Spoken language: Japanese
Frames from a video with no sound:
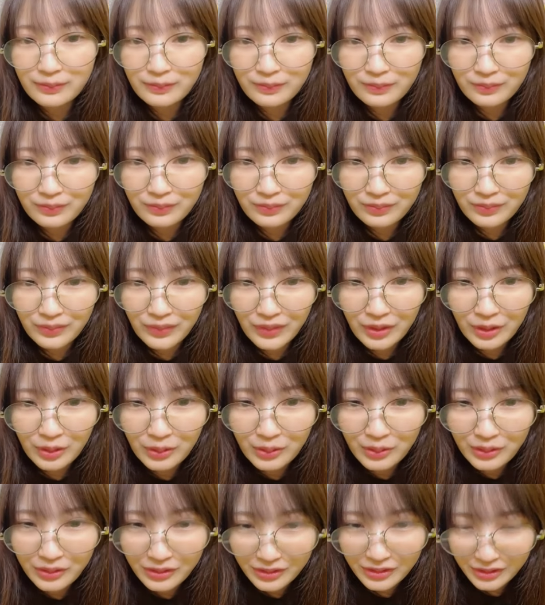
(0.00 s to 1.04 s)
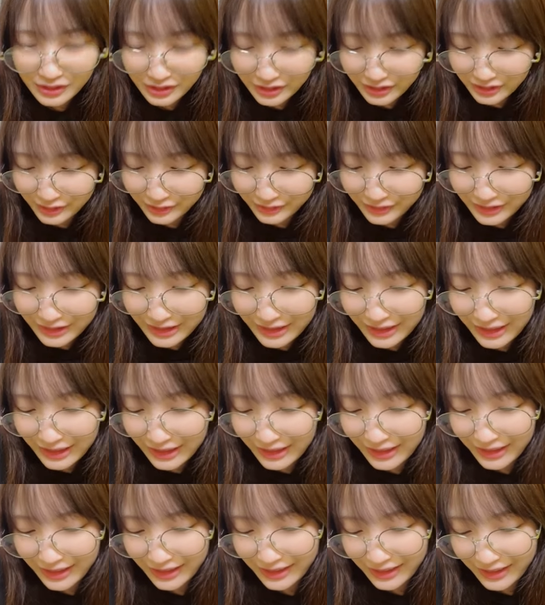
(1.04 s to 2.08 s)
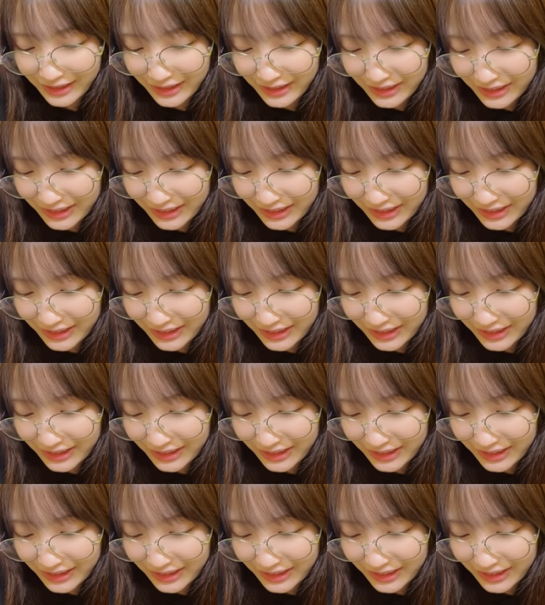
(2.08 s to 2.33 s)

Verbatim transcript: うんとちょっと待ってね